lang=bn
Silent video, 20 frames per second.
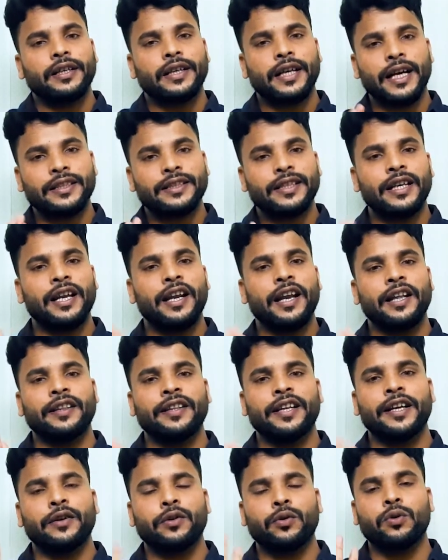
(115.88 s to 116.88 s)
কাছে
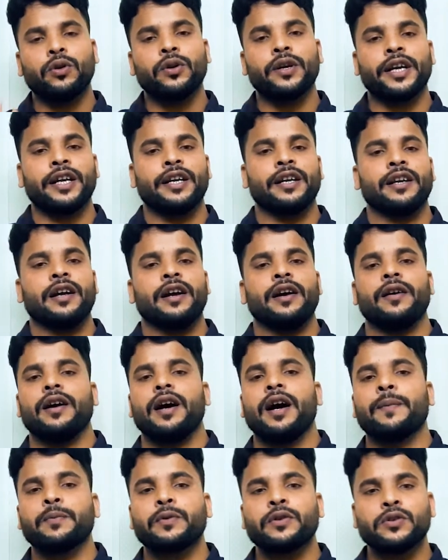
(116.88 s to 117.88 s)
লেনদেন করেন না
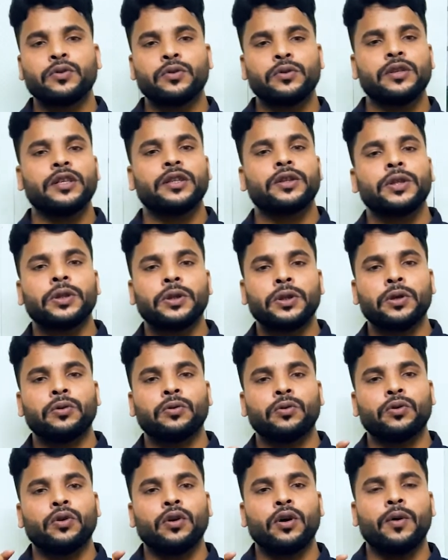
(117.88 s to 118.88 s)
আপনি যদি তৃতীয়
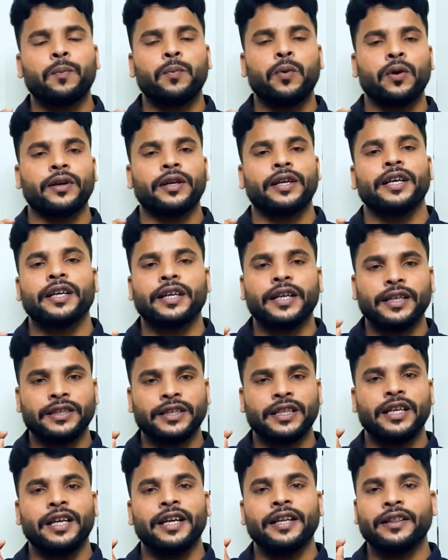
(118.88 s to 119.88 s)
কোনো পক্ষের
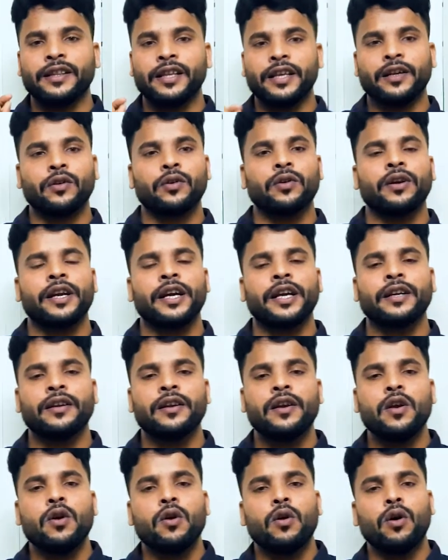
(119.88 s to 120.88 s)
কাছে লেনদেন করেন
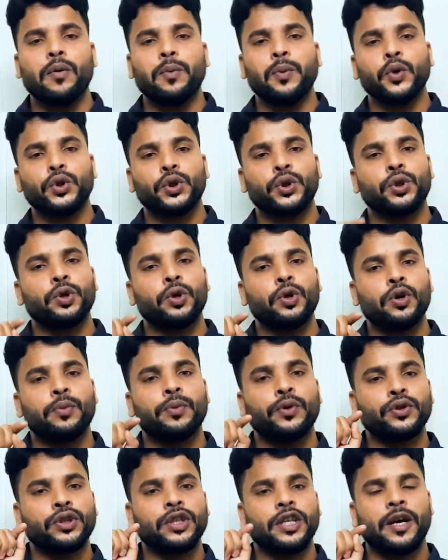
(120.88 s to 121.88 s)
অবশ্যই
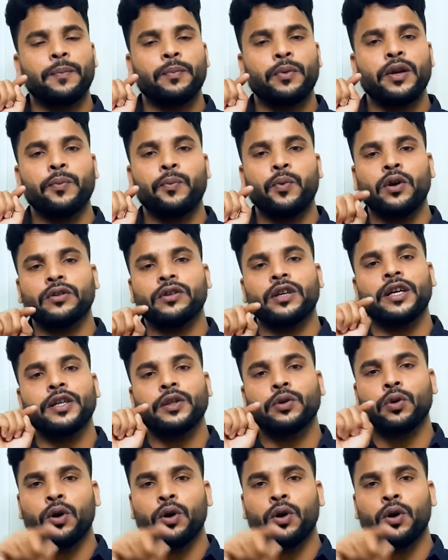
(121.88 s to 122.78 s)
অবশ্যই আপনি প্রতারিত